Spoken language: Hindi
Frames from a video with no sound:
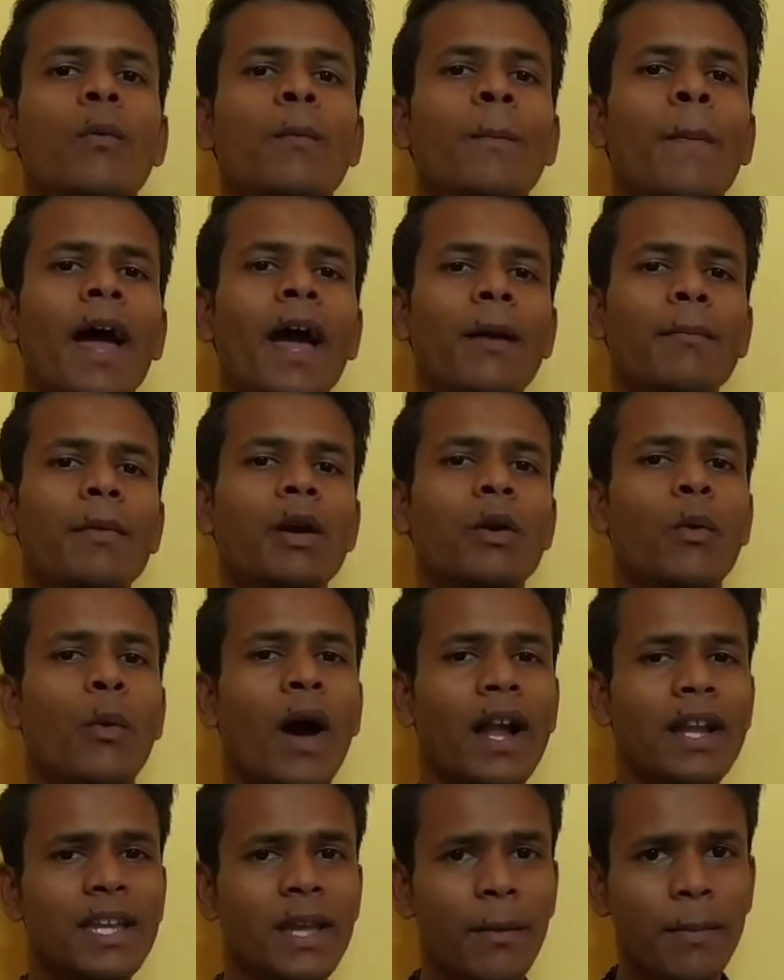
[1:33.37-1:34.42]
बैक में
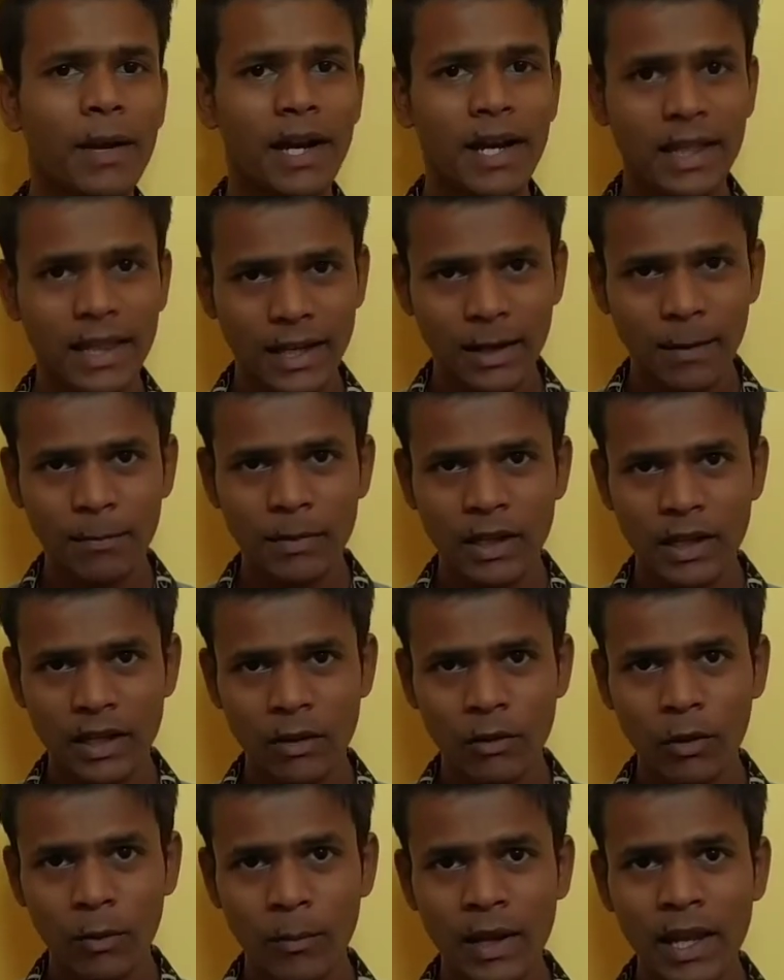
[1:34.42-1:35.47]
क्वाड कैमरा का सेटअप
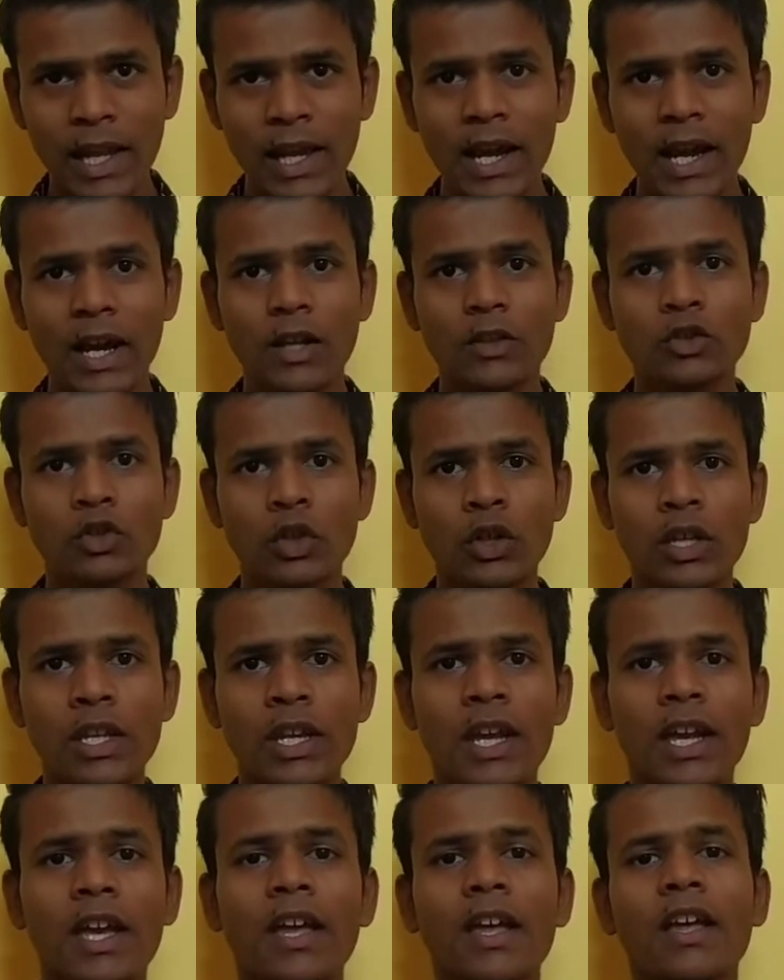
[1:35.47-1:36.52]
दिखने को मिलेगा जो
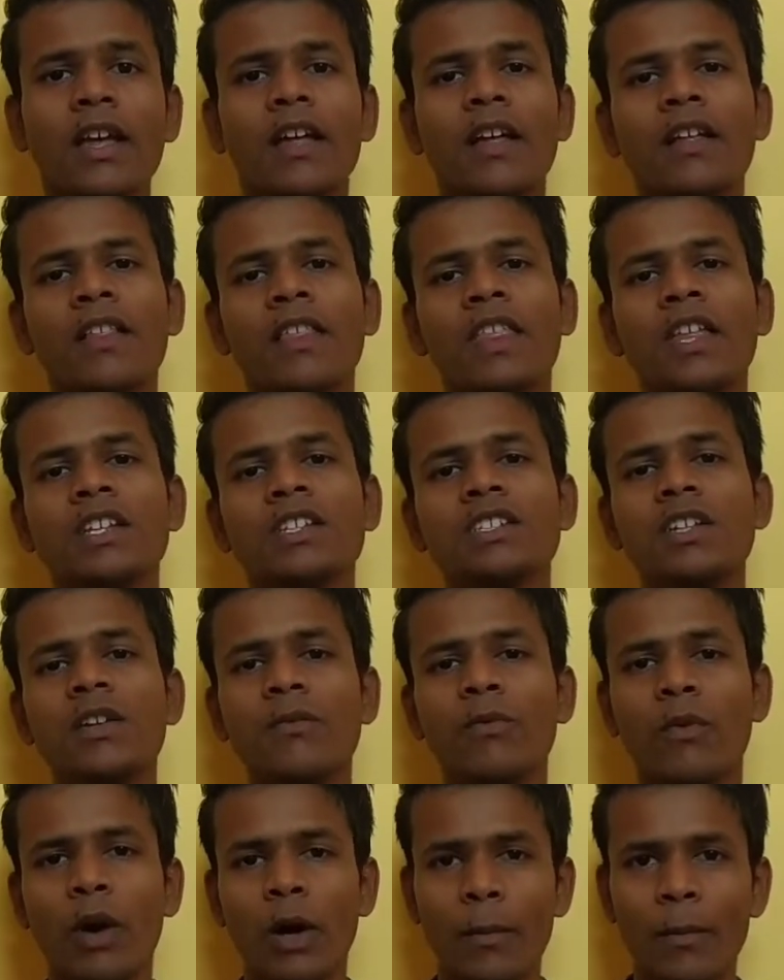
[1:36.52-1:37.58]
कि है
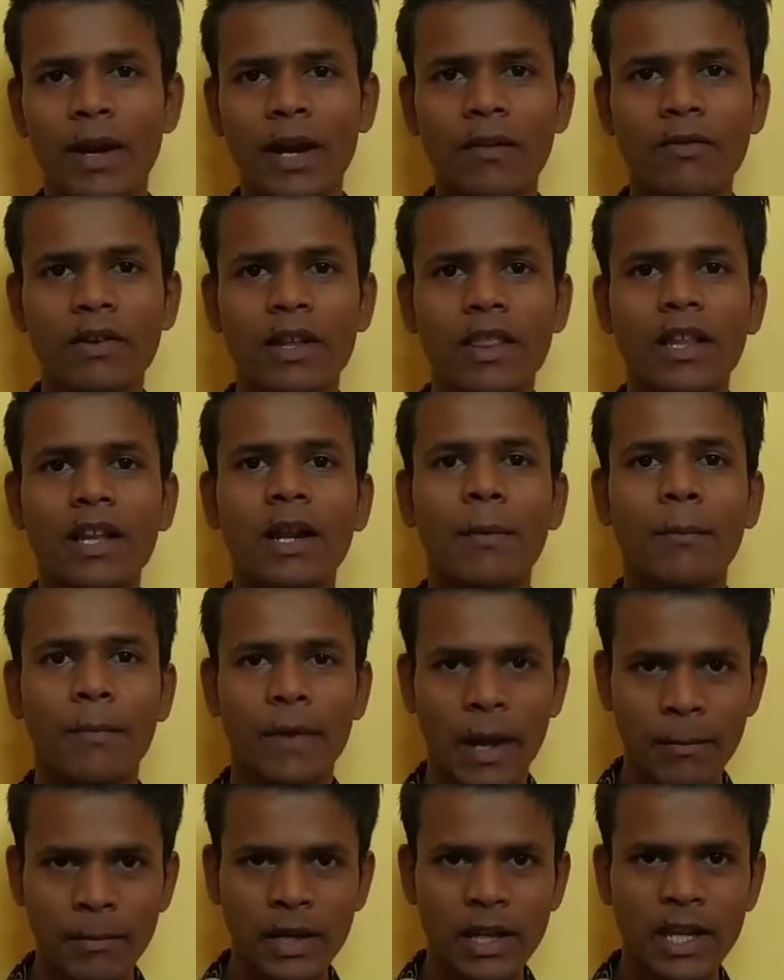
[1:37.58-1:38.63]
64 मेगापिक्सल का
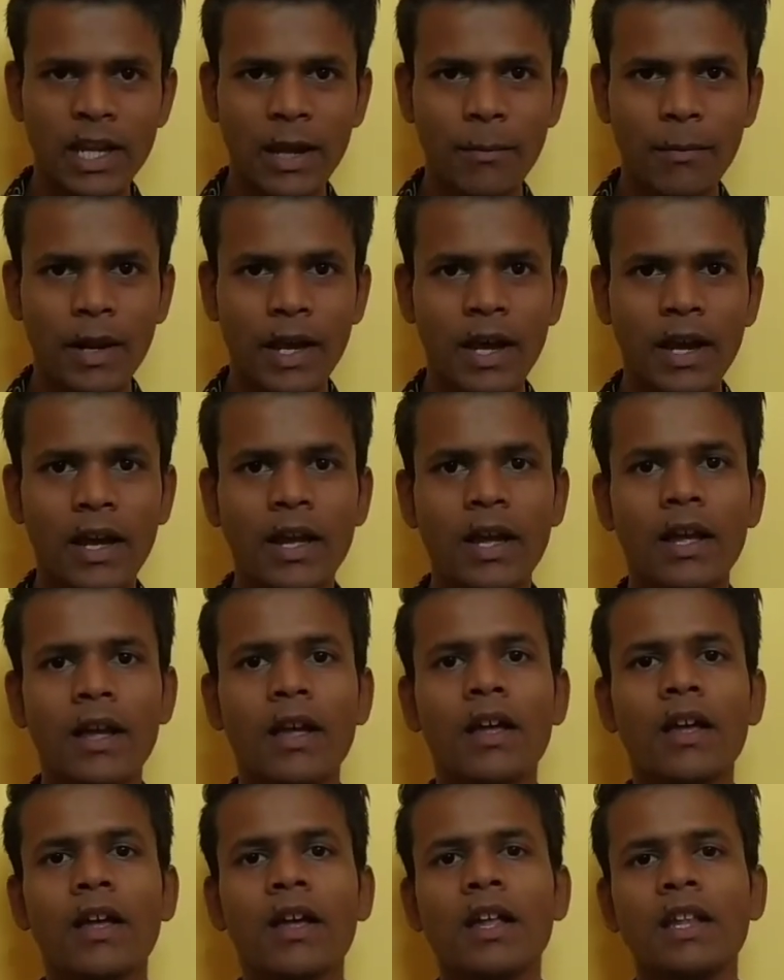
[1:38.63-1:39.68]
प्राइमरी कैमरा
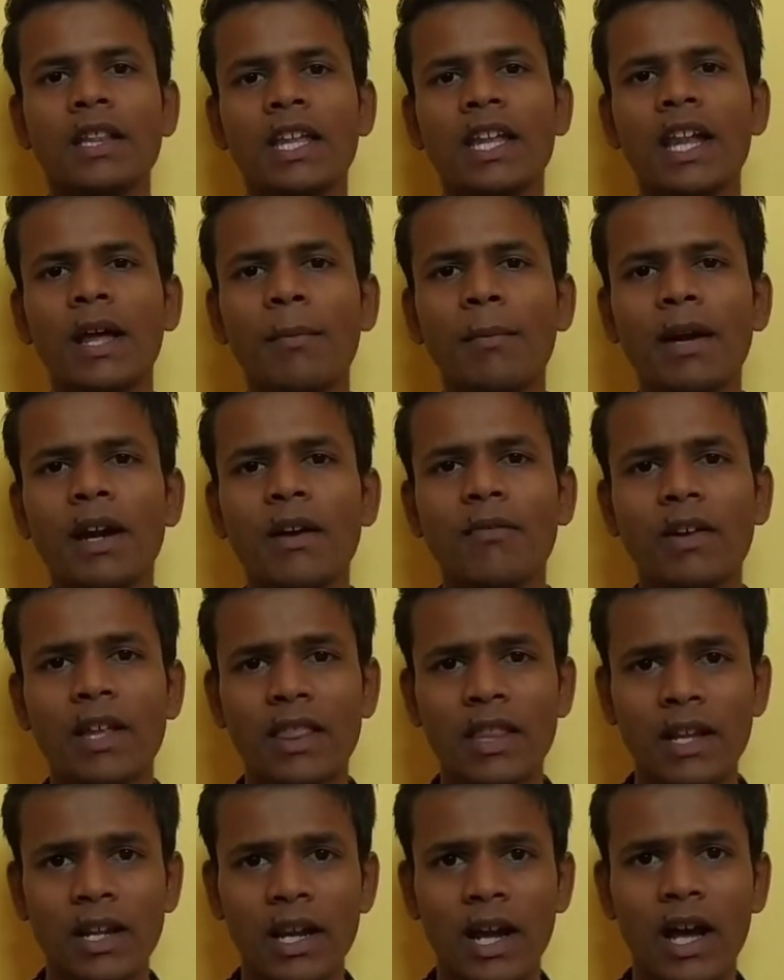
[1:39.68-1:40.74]
13
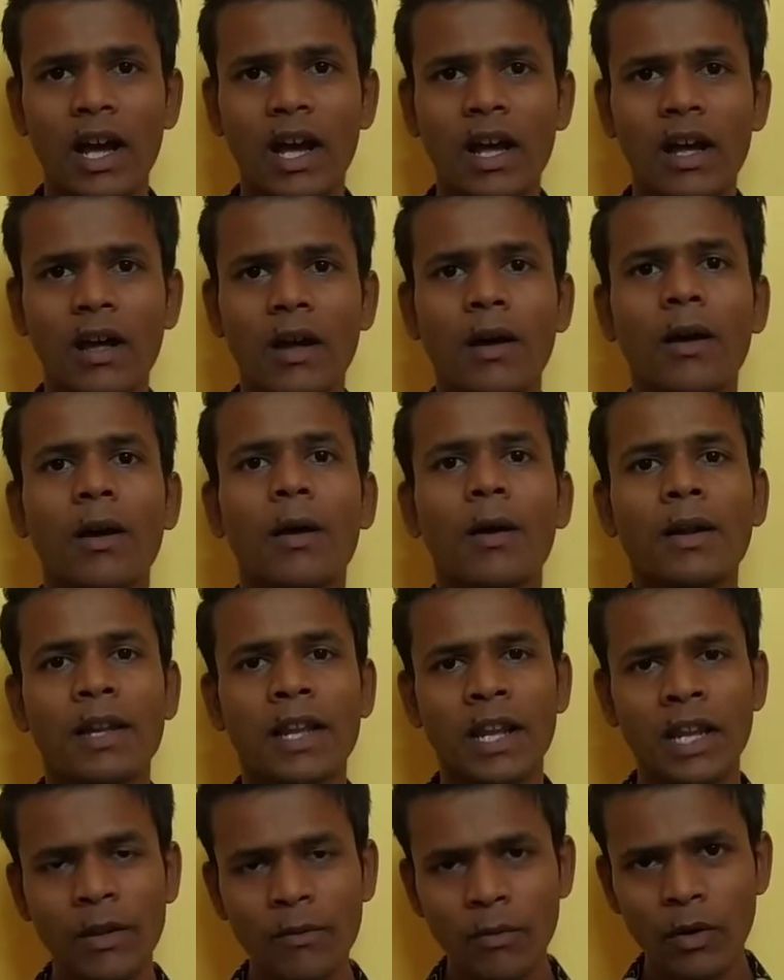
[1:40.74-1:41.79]
मेगापिक्सल का
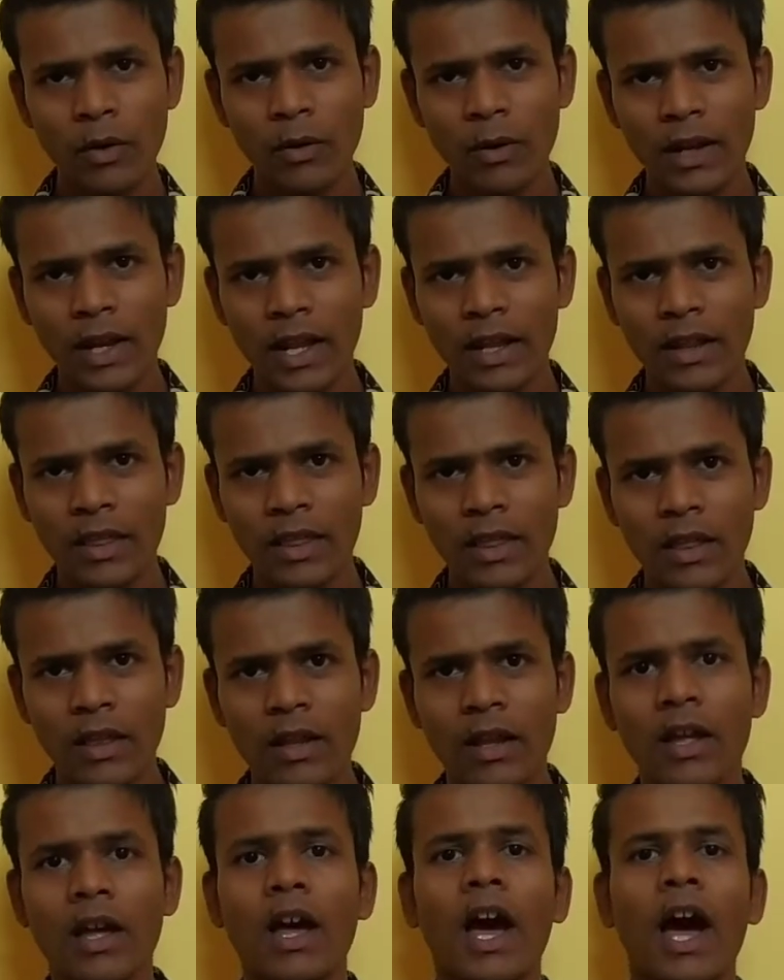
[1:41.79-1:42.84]
टेलीफोटो लेंस
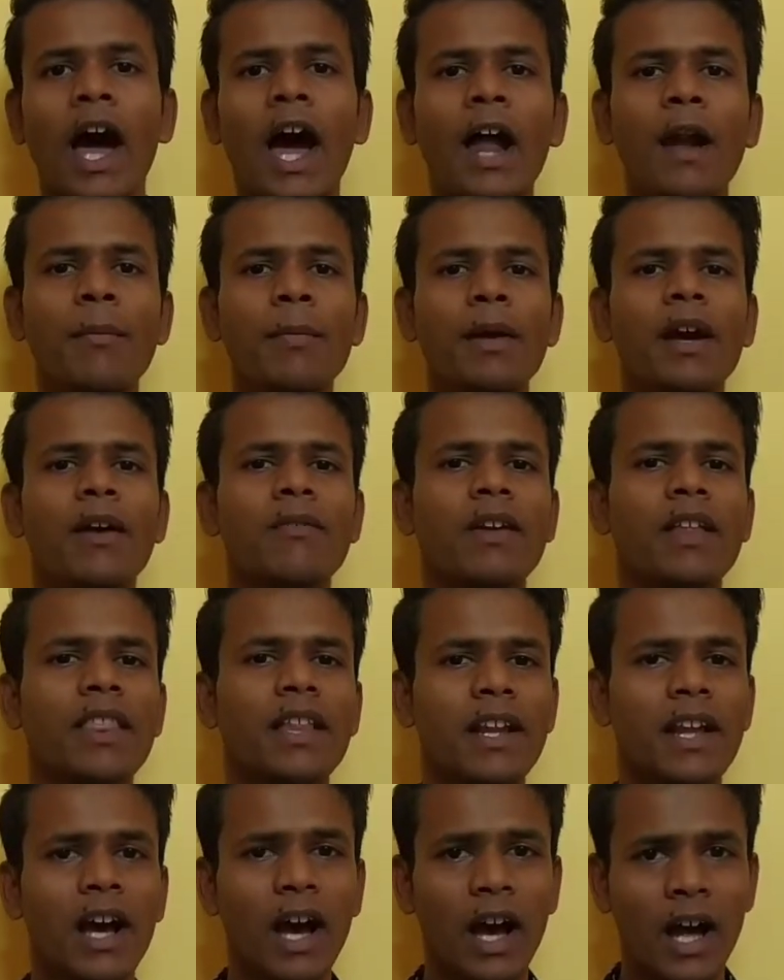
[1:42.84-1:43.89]
8 मेगापिक्सल का